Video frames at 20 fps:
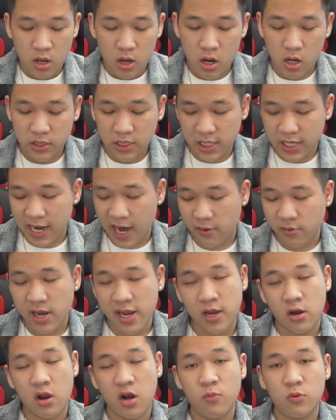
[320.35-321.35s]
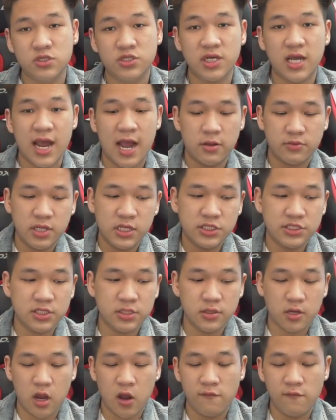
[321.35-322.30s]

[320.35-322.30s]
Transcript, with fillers: ờ, thì cái áo này đó là một chiếc áo t-shirt